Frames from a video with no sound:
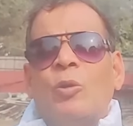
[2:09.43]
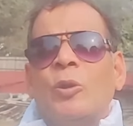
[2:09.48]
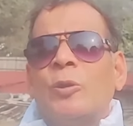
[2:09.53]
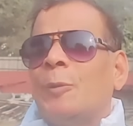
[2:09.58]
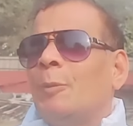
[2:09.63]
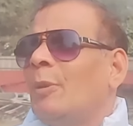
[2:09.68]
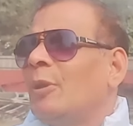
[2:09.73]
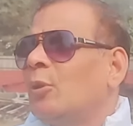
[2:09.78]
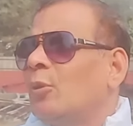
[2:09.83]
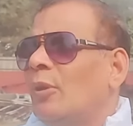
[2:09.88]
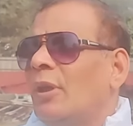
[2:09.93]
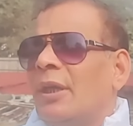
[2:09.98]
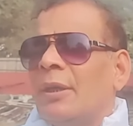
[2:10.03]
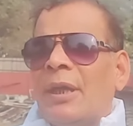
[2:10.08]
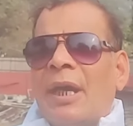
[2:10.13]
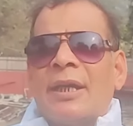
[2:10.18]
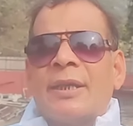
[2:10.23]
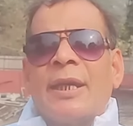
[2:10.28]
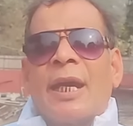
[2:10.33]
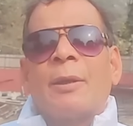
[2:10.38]
आ, उसमें
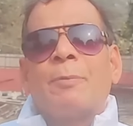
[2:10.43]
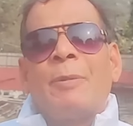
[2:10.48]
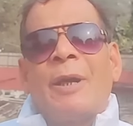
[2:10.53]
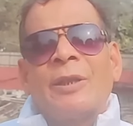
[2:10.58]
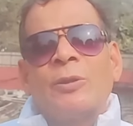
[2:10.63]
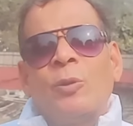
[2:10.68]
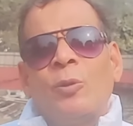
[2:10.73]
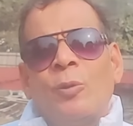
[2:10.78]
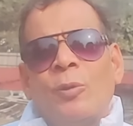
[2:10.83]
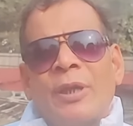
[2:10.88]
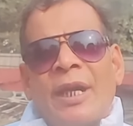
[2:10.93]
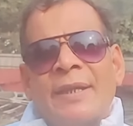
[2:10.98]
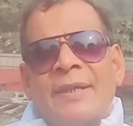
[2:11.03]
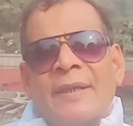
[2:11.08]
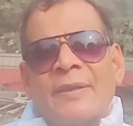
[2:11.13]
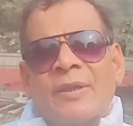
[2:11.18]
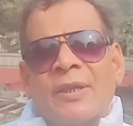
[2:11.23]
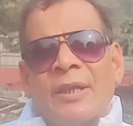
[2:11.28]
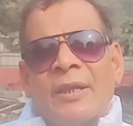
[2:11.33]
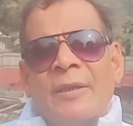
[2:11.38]
जो है हजार पांच सौ
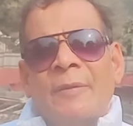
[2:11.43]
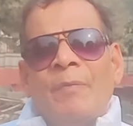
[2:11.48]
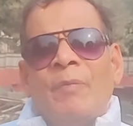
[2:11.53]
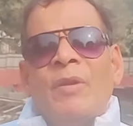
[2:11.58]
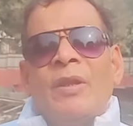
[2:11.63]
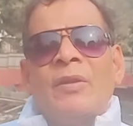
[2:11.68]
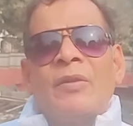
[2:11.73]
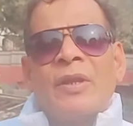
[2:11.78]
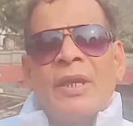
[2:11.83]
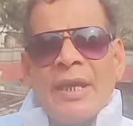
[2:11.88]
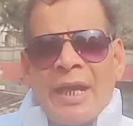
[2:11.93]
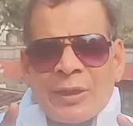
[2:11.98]
लोग आ जाते हैं